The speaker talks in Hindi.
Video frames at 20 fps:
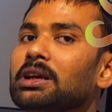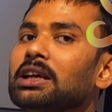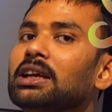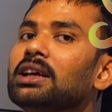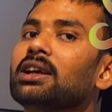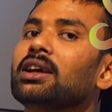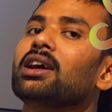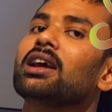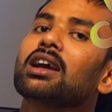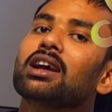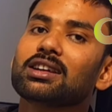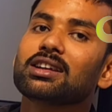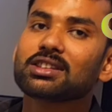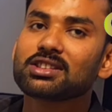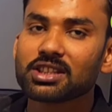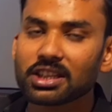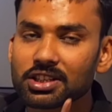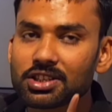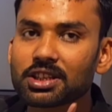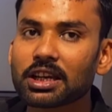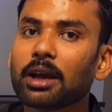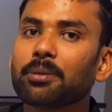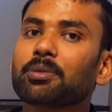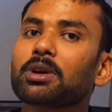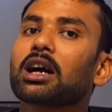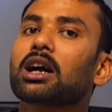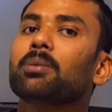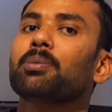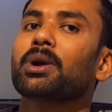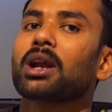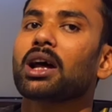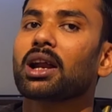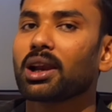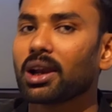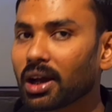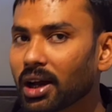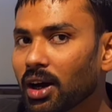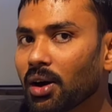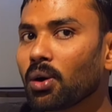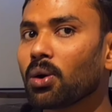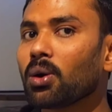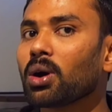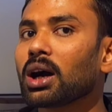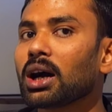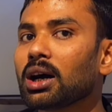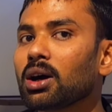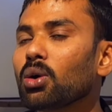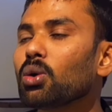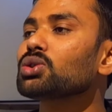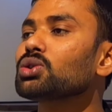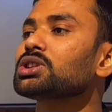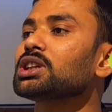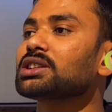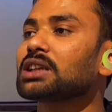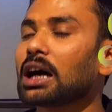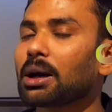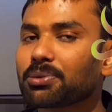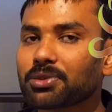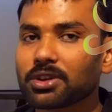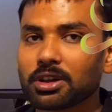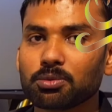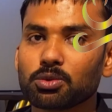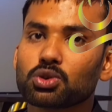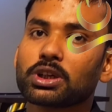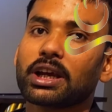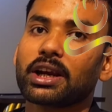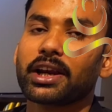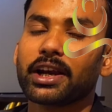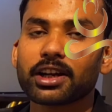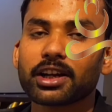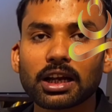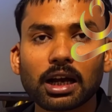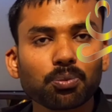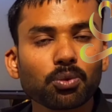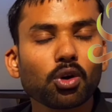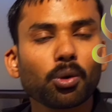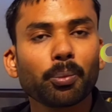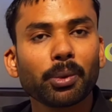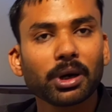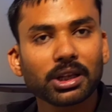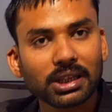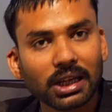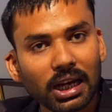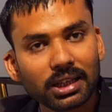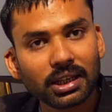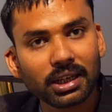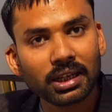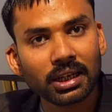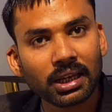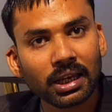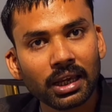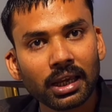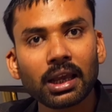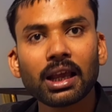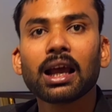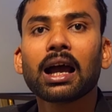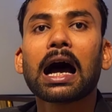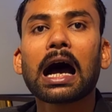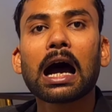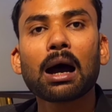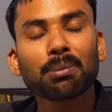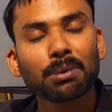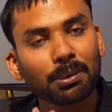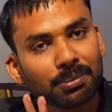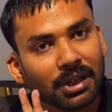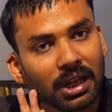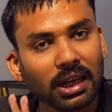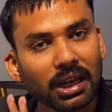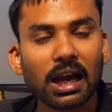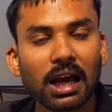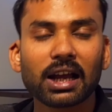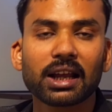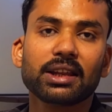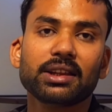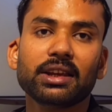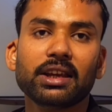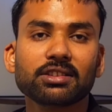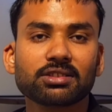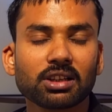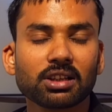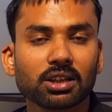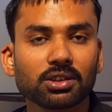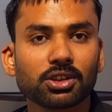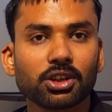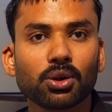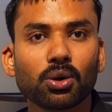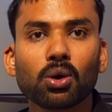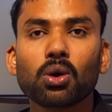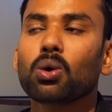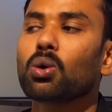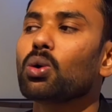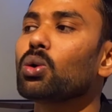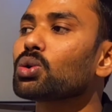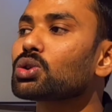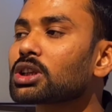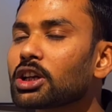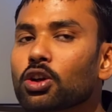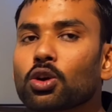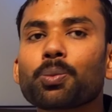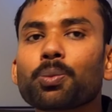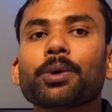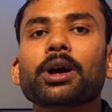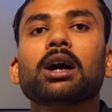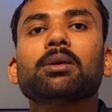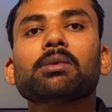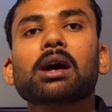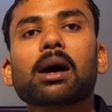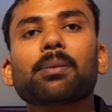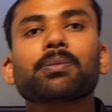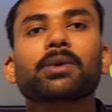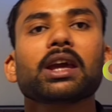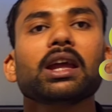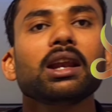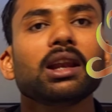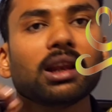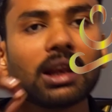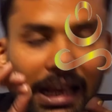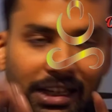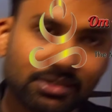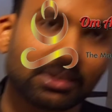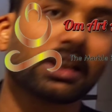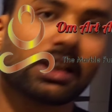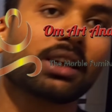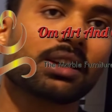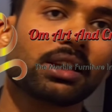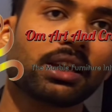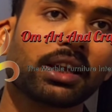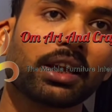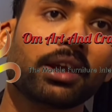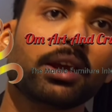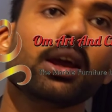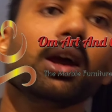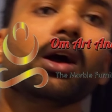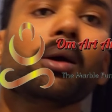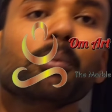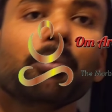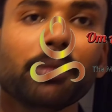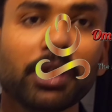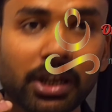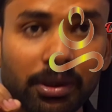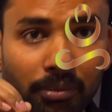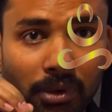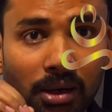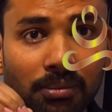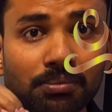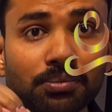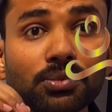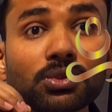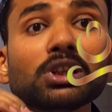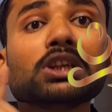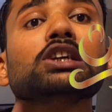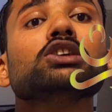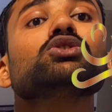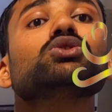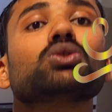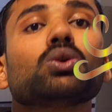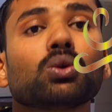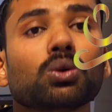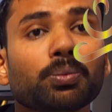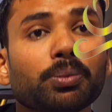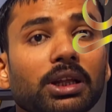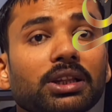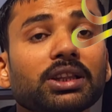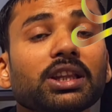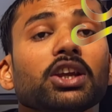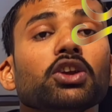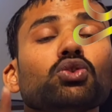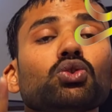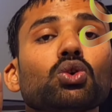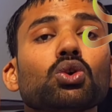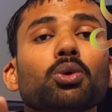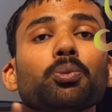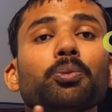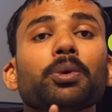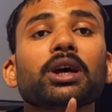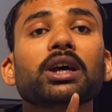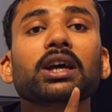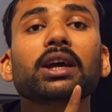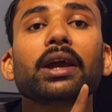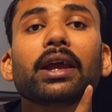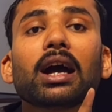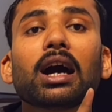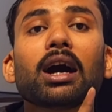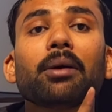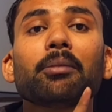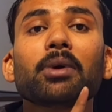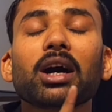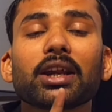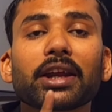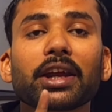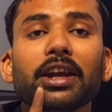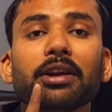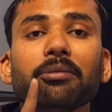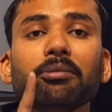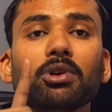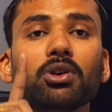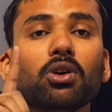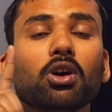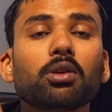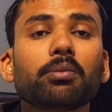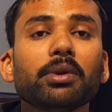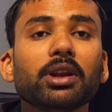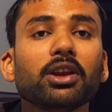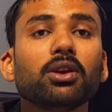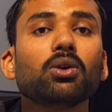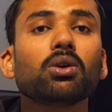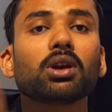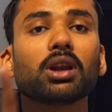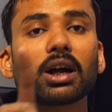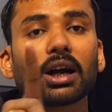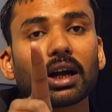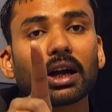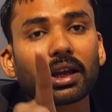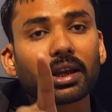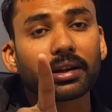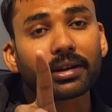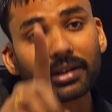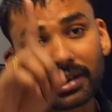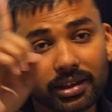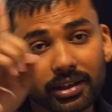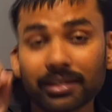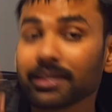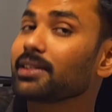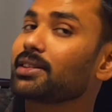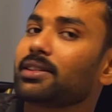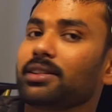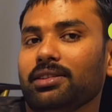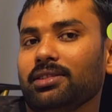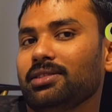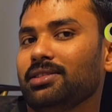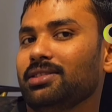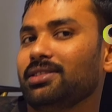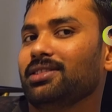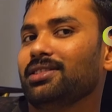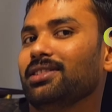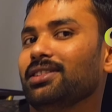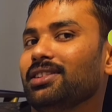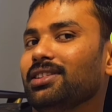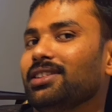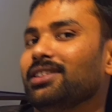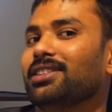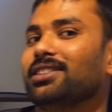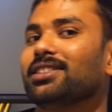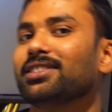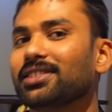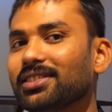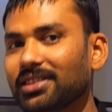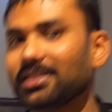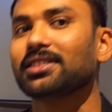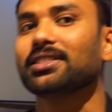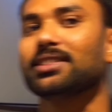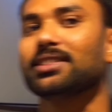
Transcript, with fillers: में जिस टाइप का कपड़ा लगा होगा उस हिसाब से हम उसके रेट आपको बता देंगे आप अपना ला के दे सकते हो उतने रुपए हम आपके लेस कर देंगे मिनिमम तीन सौ रुपए तीन सौ रुपए यहाँ मार्केट में नॉर्मली लोग लगा के नहीं देते हैं नहीं लगा के देते सही